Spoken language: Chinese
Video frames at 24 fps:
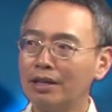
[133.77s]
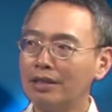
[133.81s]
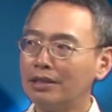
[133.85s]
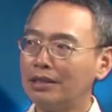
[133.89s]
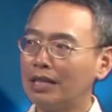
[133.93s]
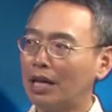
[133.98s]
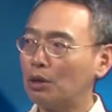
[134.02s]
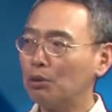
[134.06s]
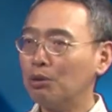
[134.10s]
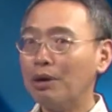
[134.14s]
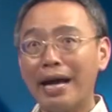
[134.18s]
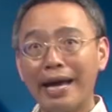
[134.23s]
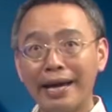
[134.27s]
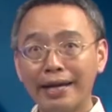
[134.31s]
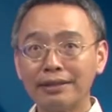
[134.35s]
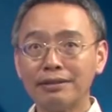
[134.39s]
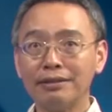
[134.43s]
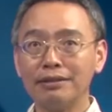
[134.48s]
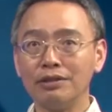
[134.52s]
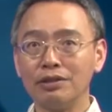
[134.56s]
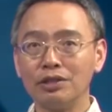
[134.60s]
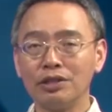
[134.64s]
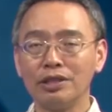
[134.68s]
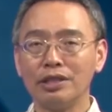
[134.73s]
假如
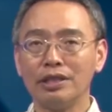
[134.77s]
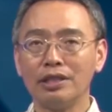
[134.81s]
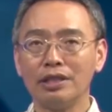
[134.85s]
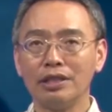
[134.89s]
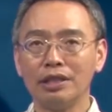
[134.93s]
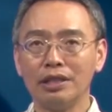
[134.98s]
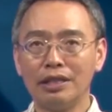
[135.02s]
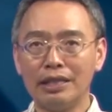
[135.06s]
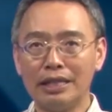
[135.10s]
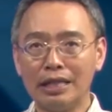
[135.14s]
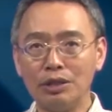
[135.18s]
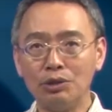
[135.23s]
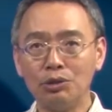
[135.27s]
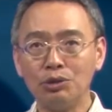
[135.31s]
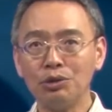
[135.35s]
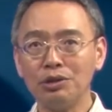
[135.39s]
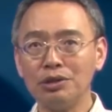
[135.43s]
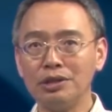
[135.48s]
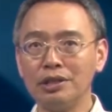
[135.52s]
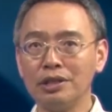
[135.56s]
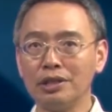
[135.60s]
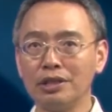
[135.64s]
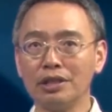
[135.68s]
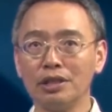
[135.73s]
X 是一个连续
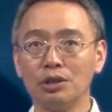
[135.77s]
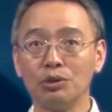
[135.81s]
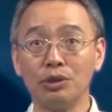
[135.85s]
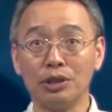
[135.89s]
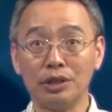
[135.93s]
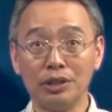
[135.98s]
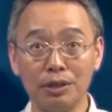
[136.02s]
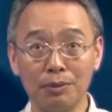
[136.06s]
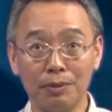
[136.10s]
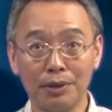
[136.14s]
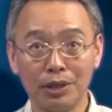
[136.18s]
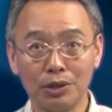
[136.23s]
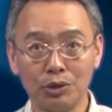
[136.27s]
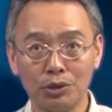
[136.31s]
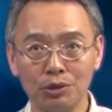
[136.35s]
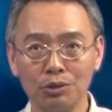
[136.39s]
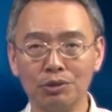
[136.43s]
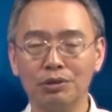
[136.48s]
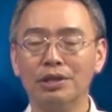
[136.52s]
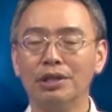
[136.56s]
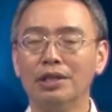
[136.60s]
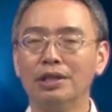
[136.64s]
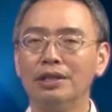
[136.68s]
型的随机变数，